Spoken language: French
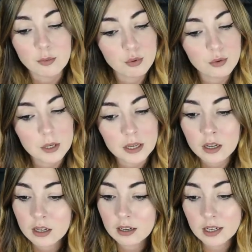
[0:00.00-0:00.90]
et puis
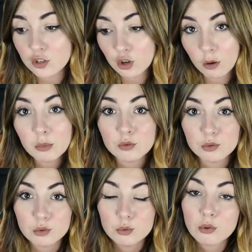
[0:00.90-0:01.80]
les jobs
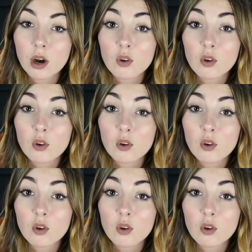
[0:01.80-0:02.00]
du coup pour